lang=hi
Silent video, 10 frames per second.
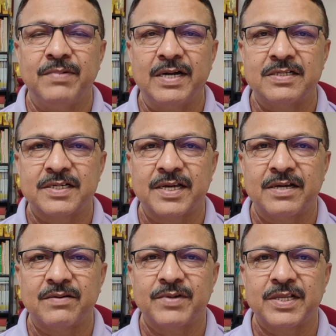बेड्स की
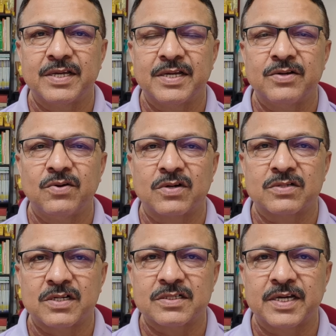कमी थी
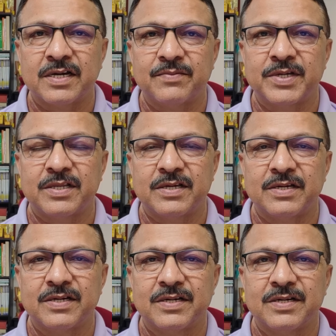डॉक्टर्स की कमी थी